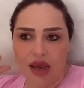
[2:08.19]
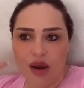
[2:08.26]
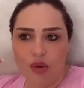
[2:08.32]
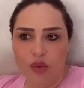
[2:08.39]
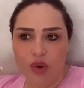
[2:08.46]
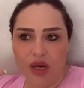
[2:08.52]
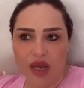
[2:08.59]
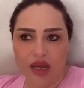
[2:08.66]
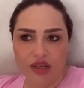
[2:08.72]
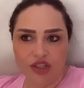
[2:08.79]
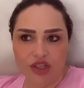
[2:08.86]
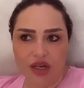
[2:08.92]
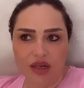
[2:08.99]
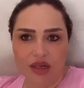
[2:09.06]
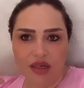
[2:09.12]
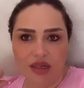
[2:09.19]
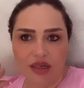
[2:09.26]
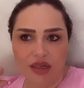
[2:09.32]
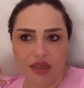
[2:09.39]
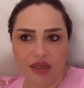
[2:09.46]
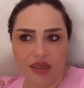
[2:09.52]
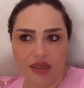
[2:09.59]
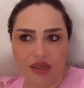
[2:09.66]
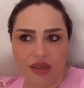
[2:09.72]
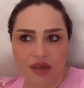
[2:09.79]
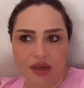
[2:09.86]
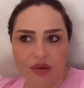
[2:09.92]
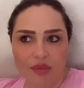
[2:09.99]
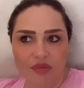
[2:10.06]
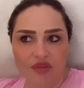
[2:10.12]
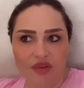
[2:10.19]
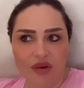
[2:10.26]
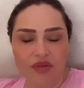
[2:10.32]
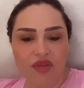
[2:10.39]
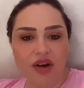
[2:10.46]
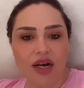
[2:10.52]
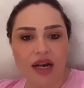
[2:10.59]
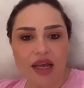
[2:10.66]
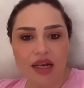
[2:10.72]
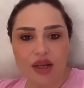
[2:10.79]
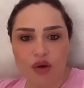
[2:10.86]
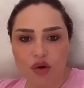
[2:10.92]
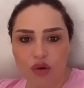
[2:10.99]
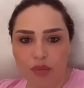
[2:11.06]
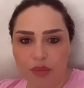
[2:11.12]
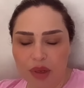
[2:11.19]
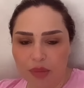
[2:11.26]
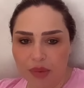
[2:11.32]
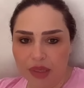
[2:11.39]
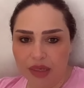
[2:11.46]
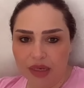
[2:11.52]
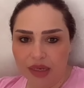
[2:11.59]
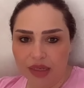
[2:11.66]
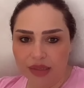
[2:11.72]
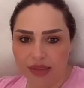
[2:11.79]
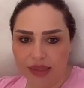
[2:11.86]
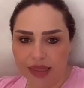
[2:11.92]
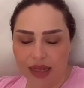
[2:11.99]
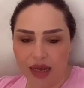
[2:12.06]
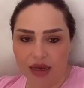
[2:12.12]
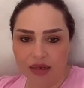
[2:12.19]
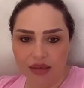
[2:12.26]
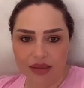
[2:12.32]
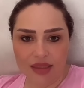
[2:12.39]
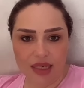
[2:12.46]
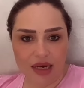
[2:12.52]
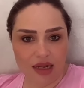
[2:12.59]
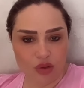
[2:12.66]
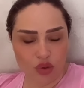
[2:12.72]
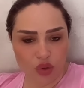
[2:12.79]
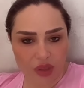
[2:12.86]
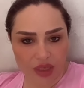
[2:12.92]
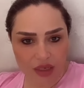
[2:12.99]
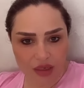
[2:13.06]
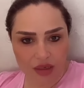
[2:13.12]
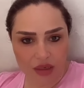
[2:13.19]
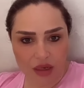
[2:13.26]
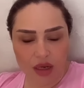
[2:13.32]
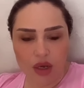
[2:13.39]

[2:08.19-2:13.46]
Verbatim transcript: اول حاجه آه نفرق لكم ما بين السلعه ديال لا تركي